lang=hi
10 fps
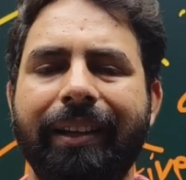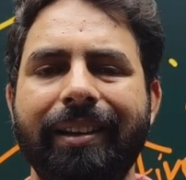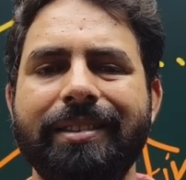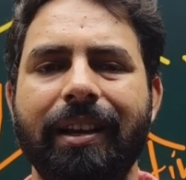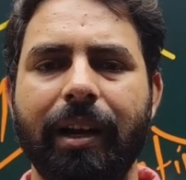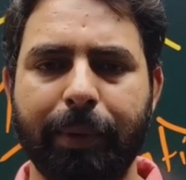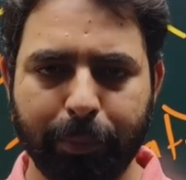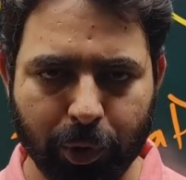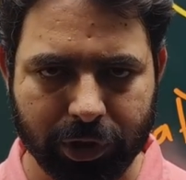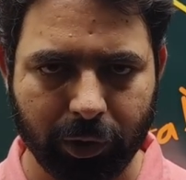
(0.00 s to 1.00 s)
किस जगह पर
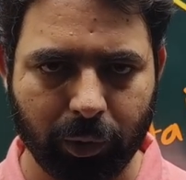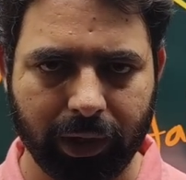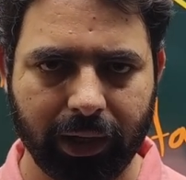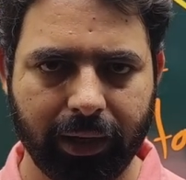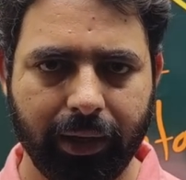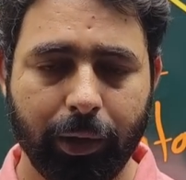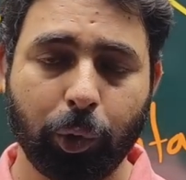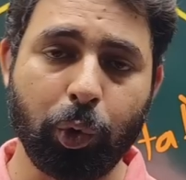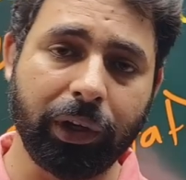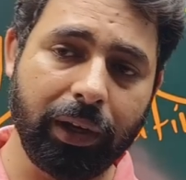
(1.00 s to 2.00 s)
पोस्टिंग होनी है
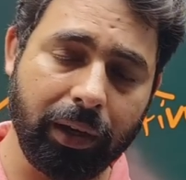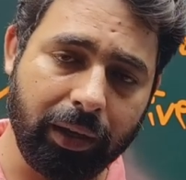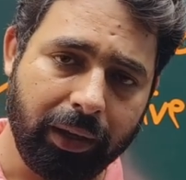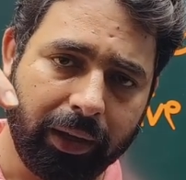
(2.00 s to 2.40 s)
तो उनकी